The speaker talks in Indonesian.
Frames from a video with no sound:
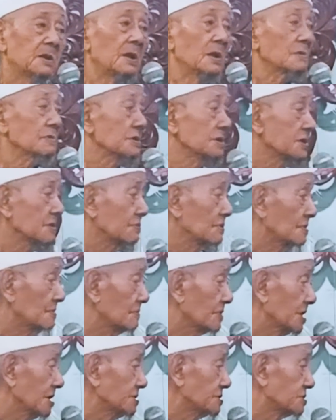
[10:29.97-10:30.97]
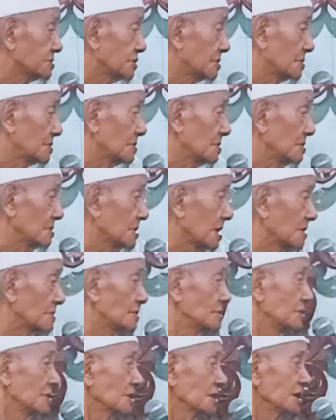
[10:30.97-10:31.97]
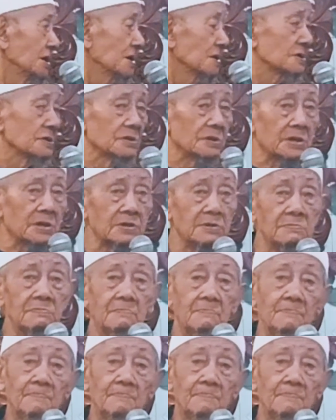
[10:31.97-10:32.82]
Aku iki wong wedok, gak koyo Riko, Kang.